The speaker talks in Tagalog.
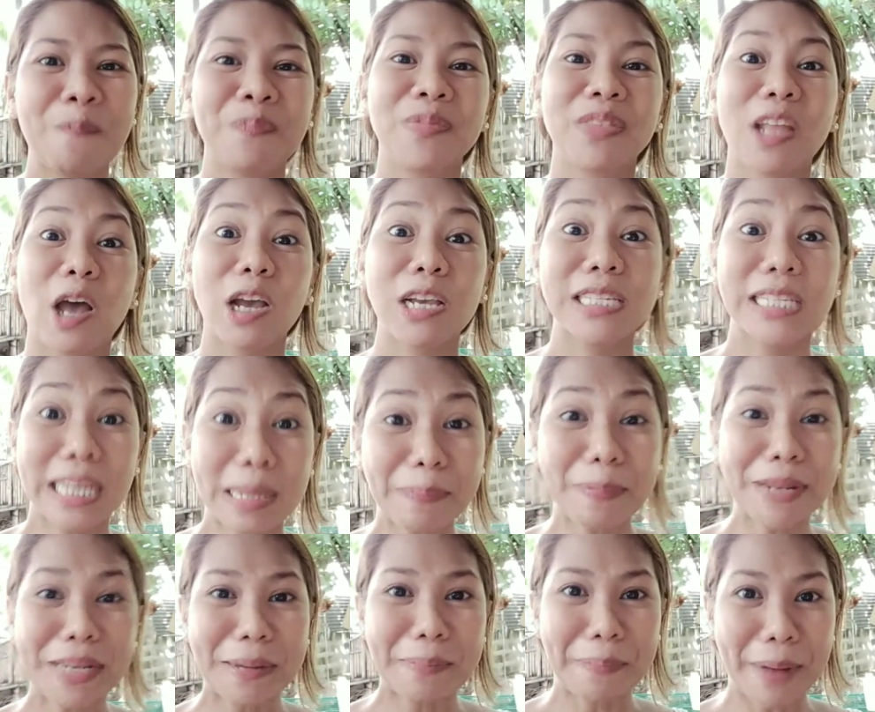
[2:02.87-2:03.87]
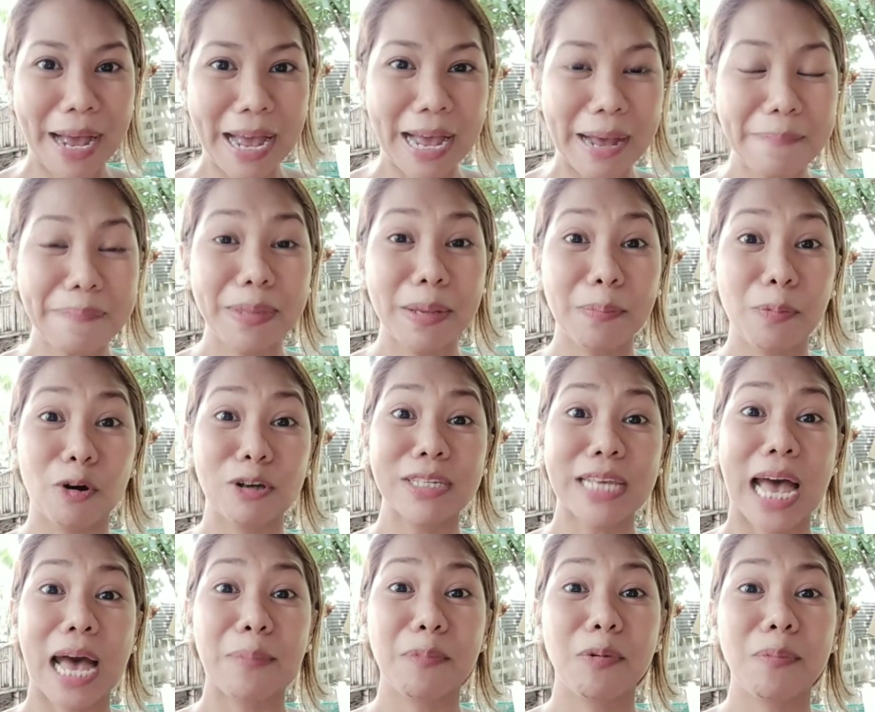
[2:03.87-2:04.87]
naisipan ni Bam, ni Boss
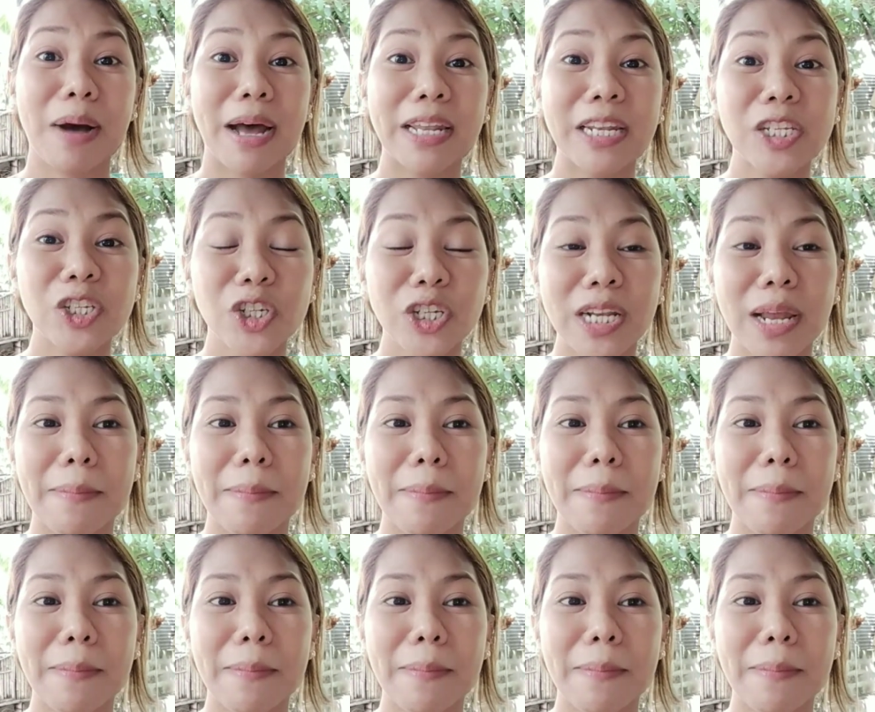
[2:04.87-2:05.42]
Amo Manager